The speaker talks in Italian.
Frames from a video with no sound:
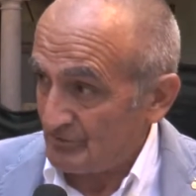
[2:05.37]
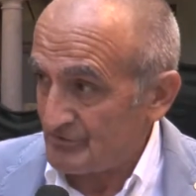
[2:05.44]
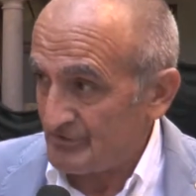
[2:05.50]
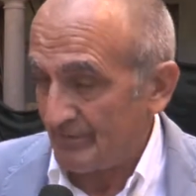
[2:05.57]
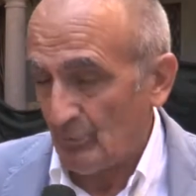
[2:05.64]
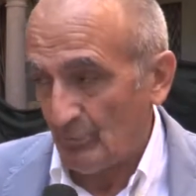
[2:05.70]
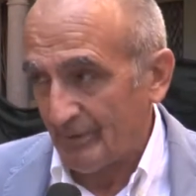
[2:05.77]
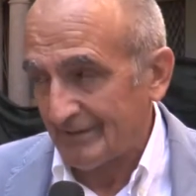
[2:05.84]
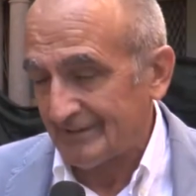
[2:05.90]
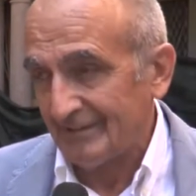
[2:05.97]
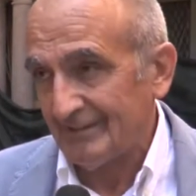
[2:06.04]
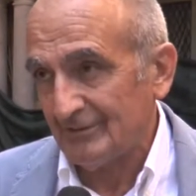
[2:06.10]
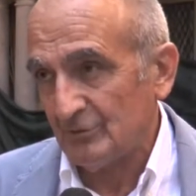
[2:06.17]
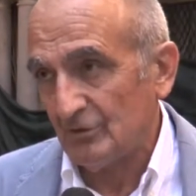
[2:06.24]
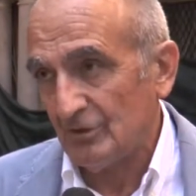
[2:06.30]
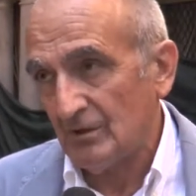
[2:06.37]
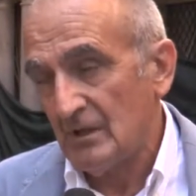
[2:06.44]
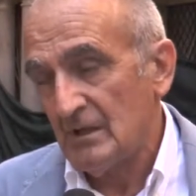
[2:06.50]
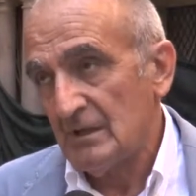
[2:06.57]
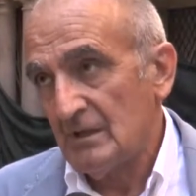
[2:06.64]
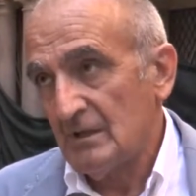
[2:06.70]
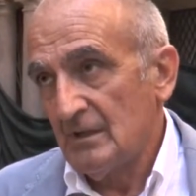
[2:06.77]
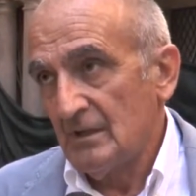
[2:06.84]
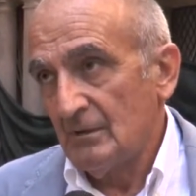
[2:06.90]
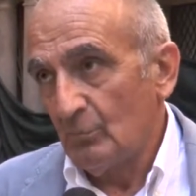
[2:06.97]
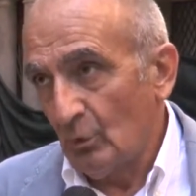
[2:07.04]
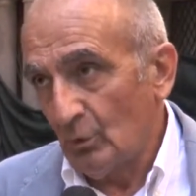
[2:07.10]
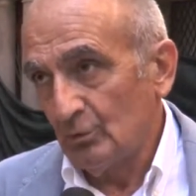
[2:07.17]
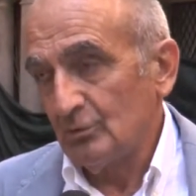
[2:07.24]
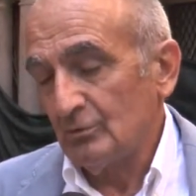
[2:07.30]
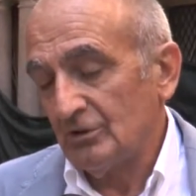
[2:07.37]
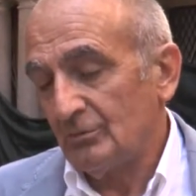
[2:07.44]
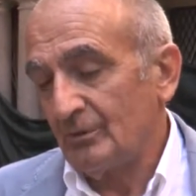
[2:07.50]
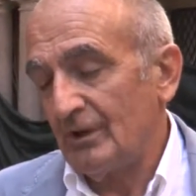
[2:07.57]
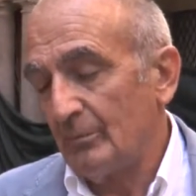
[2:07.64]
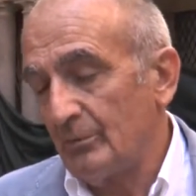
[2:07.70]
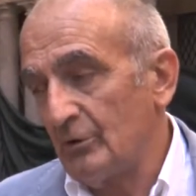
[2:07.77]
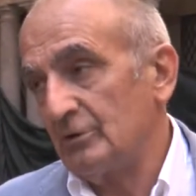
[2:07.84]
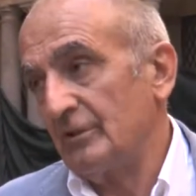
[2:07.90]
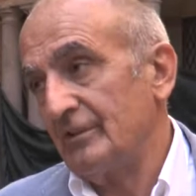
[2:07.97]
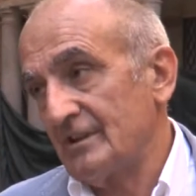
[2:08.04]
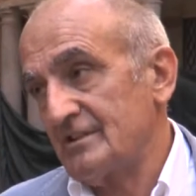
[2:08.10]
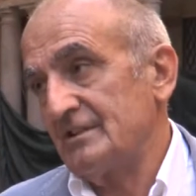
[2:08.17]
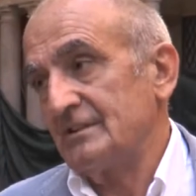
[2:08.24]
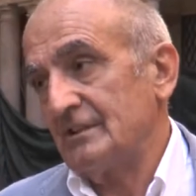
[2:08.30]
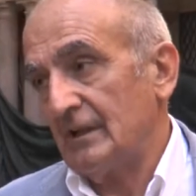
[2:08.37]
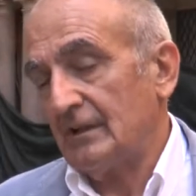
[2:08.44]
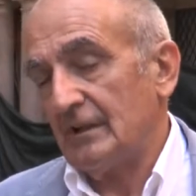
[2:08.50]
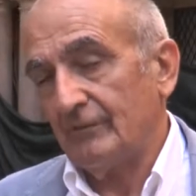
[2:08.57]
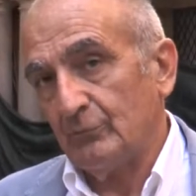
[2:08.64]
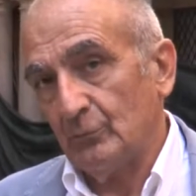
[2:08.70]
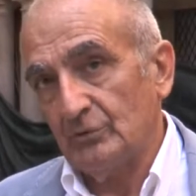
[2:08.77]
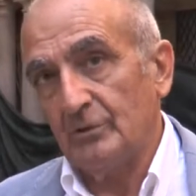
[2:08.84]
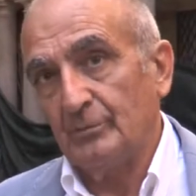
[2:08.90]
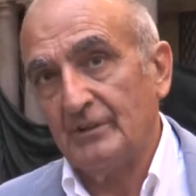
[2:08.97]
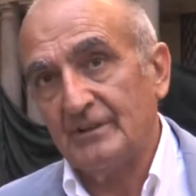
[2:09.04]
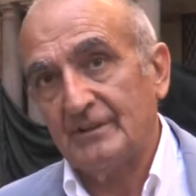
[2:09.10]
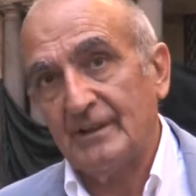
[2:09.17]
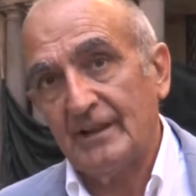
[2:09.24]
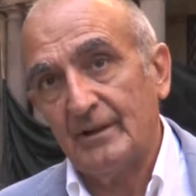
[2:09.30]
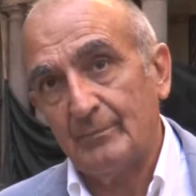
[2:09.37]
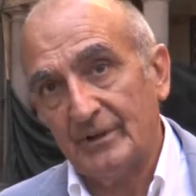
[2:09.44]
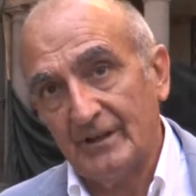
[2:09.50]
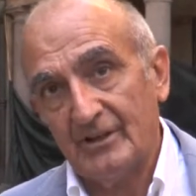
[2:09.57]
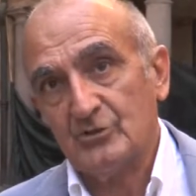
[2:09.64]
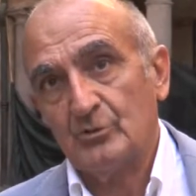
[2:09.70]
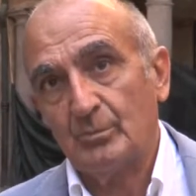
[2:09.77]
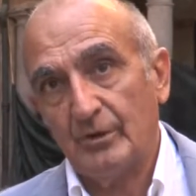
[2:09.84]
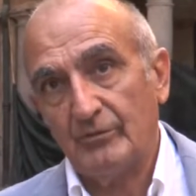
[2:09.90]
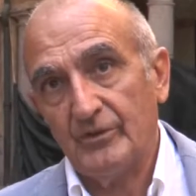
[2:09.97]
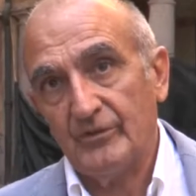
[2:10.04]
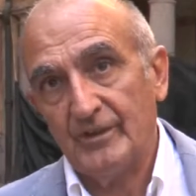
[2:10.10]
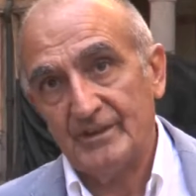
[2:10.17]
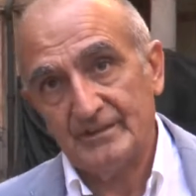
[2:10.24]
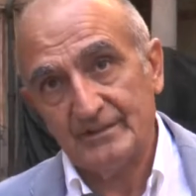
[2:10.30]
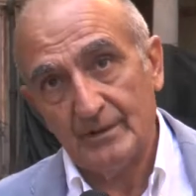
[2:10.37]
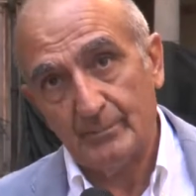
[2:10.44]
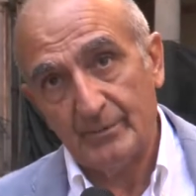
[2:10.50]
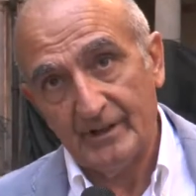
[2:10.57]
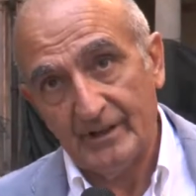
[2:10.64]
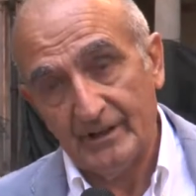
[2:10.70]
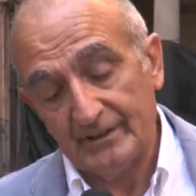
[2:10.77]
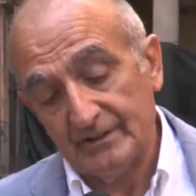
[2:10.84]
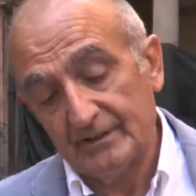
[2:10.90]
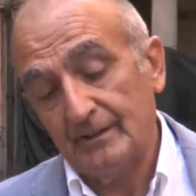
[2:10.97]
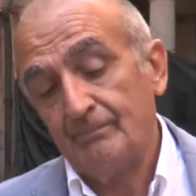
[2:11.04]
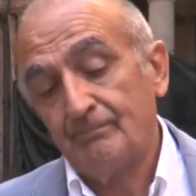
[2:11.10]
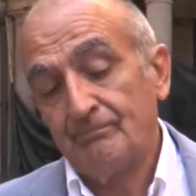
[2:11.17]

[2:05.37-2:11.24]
Stiamo perdendo molto di quella biodiversità che è fondamentale per la sopravvivenza del pianeta.